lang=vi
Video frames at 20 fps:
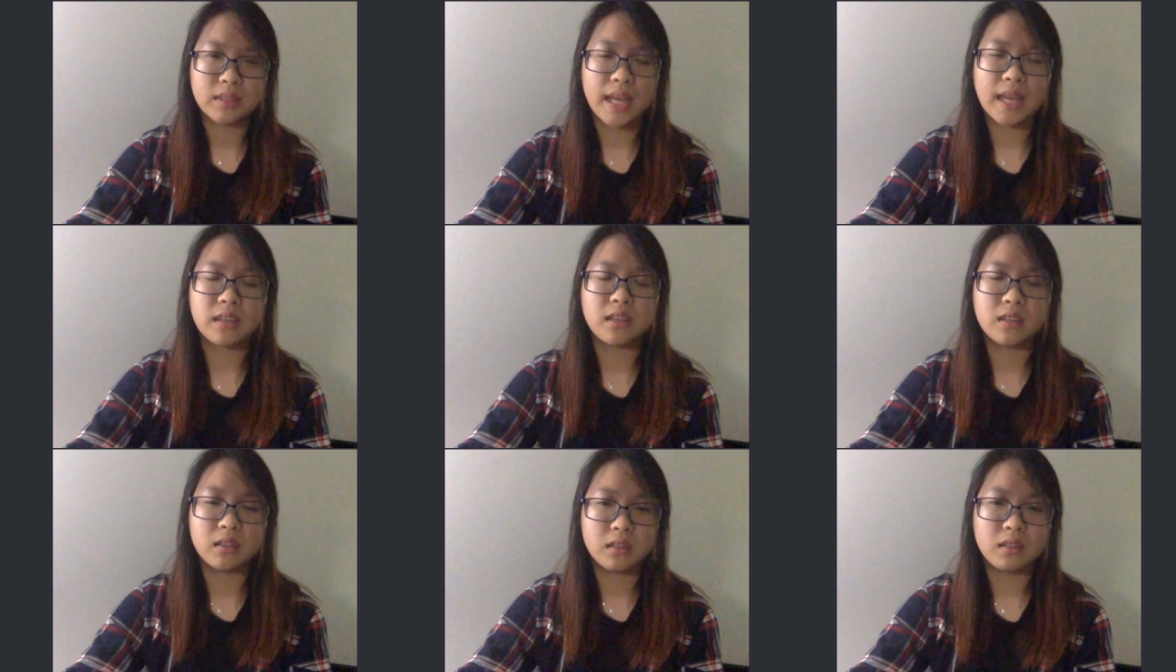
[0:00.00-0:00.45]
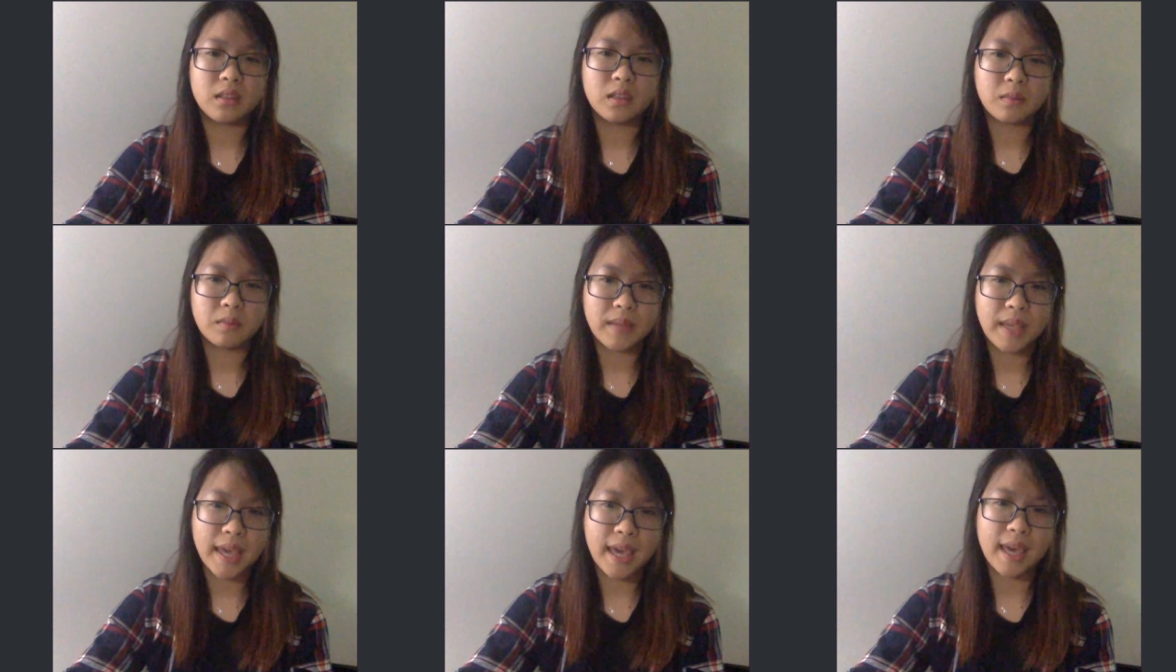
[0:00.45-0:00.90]
tài chính
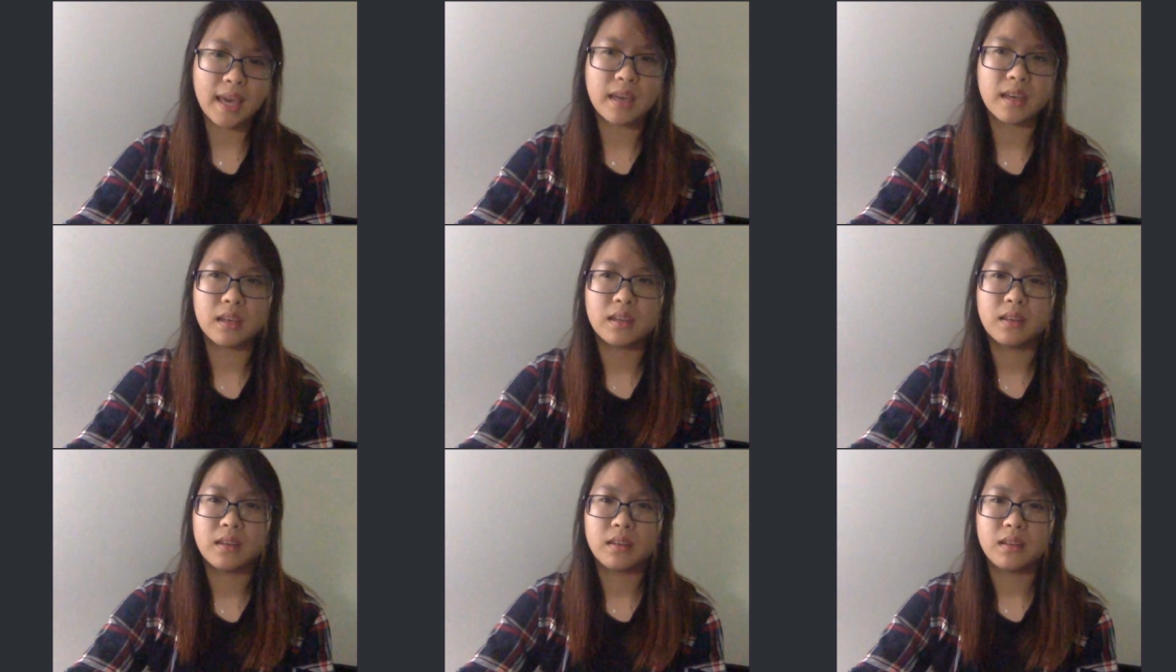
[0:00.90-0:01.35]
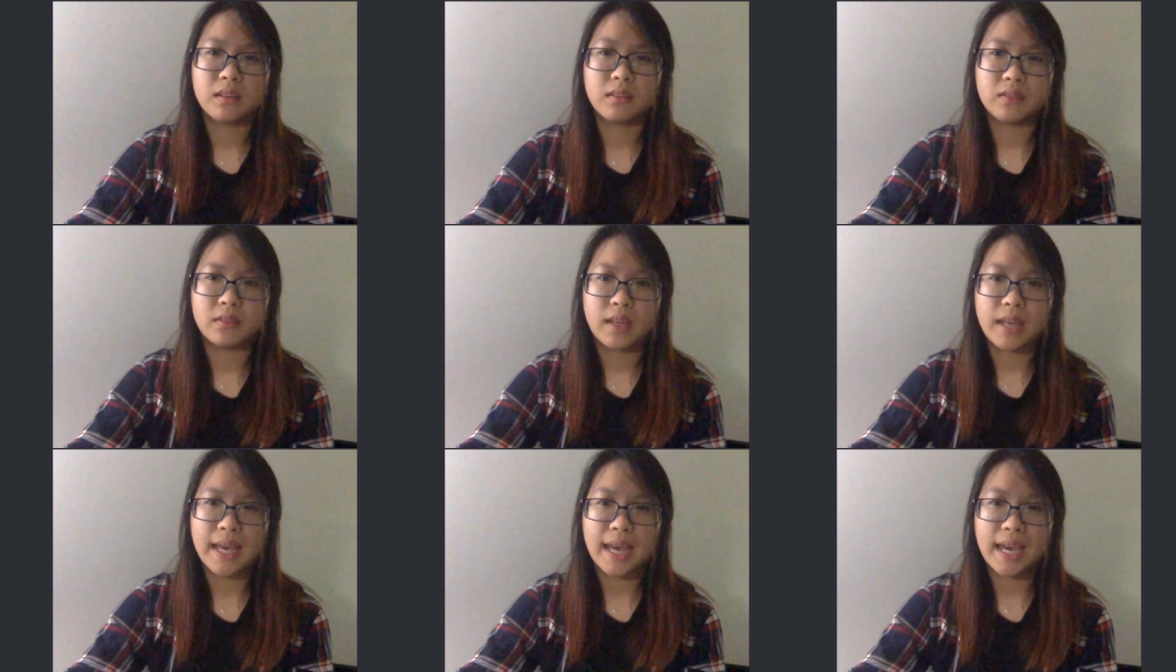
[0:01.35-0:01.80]
trong nhà
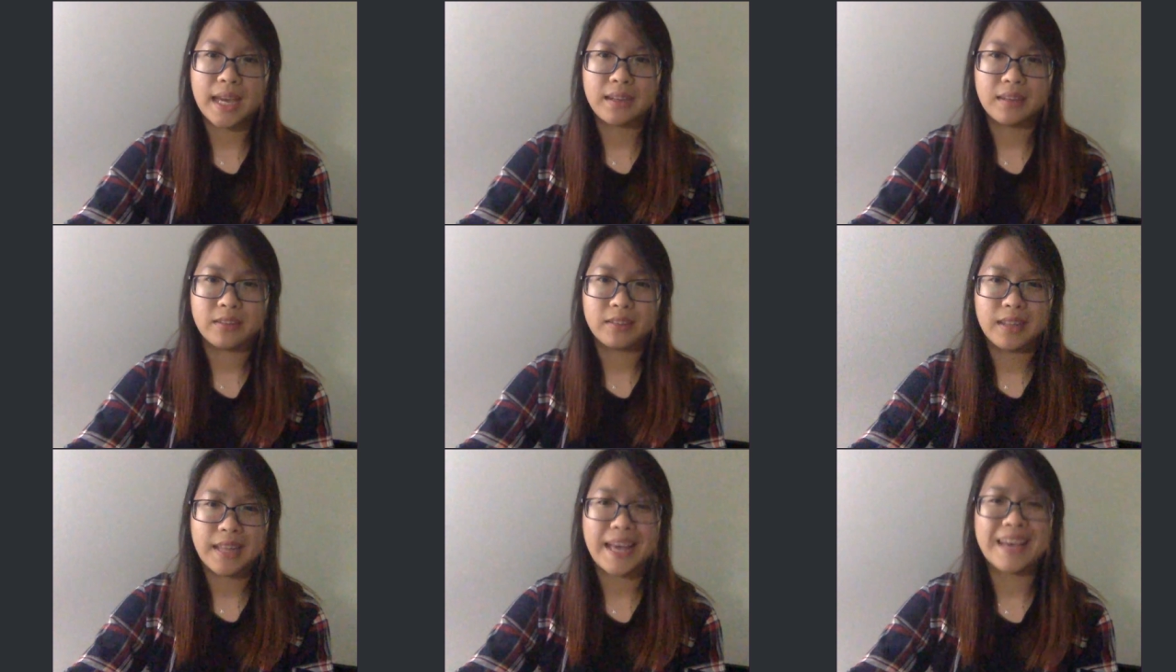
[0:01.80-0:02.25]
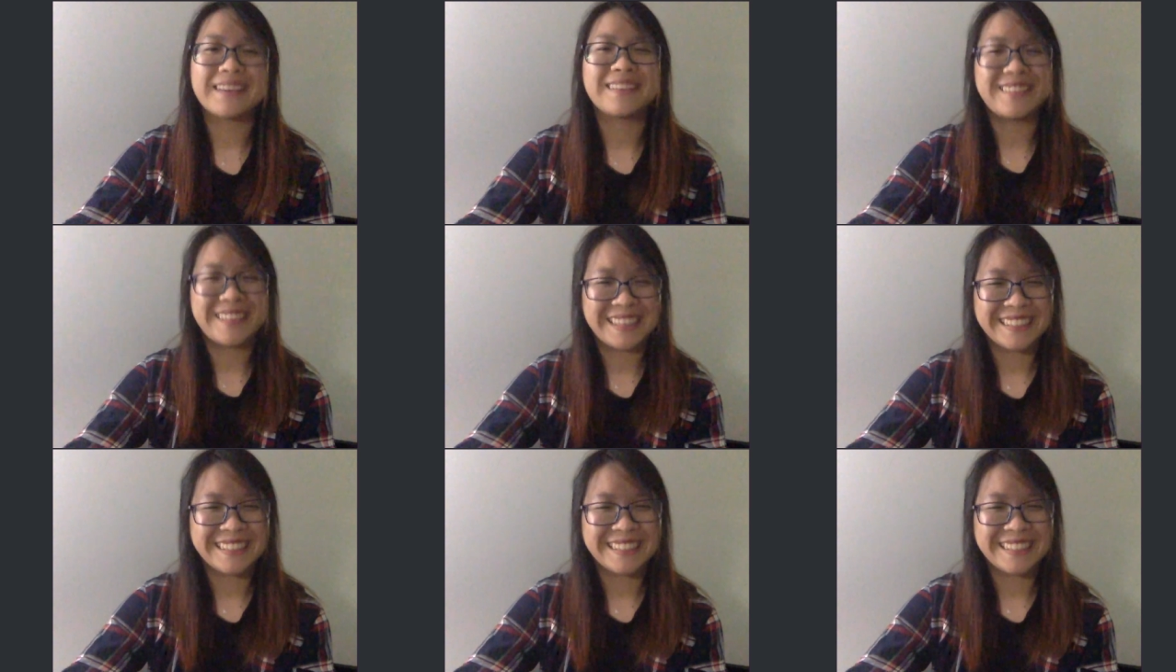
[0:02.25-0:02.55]
với hai nữa là